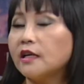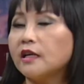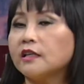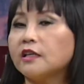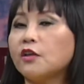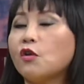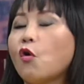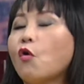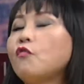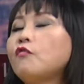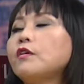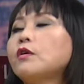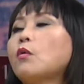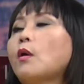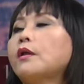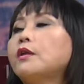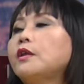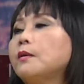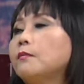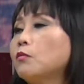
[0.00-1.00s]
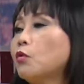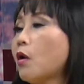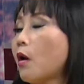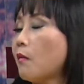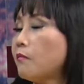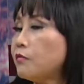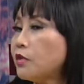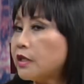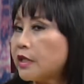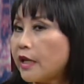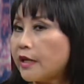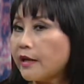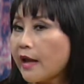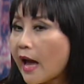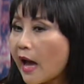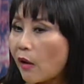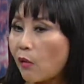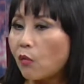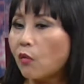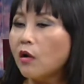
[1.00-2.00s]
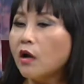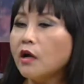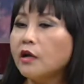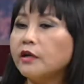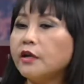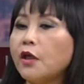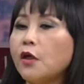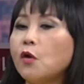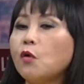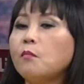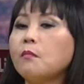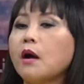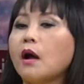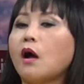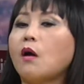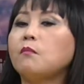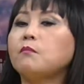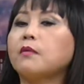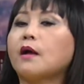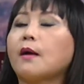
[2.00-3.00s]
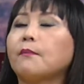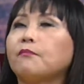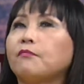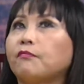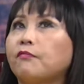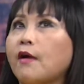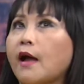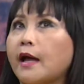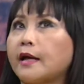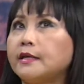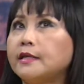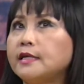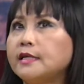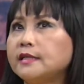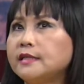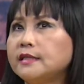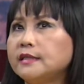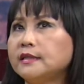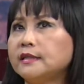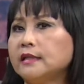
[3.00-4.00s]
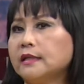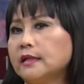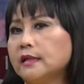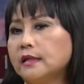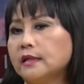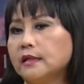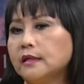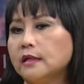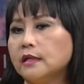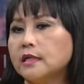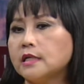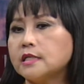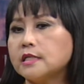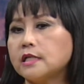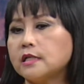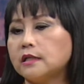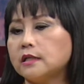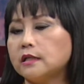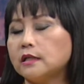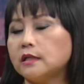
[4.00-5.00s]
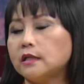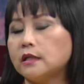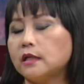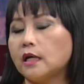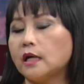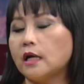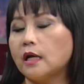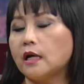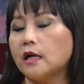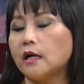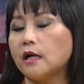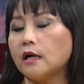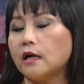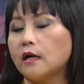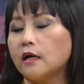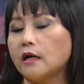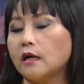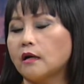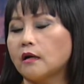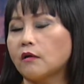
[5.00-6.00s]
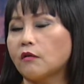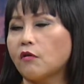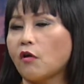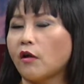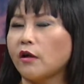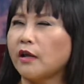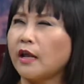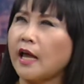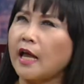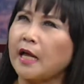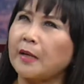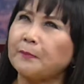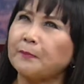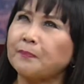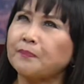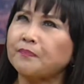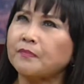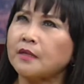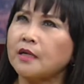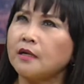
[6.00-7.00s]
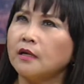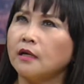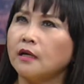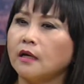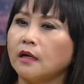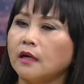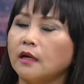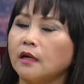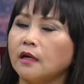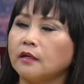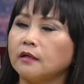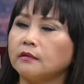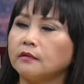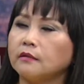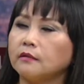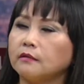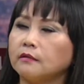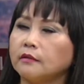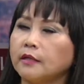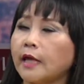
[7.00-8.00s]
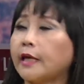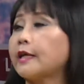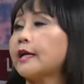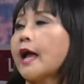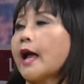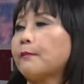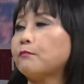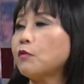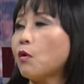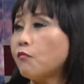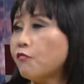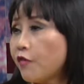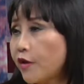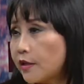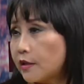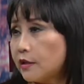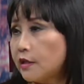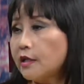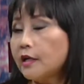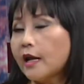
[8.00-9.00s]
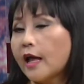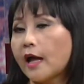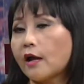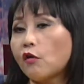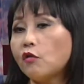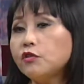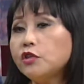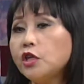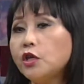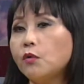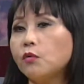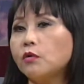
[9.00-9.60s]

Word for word: thì đối với quan điểm của ông như thế nào nếu mà ông gặp phải những à, sự à, gọi là à, nhạy cảm công việc tức là có nhiều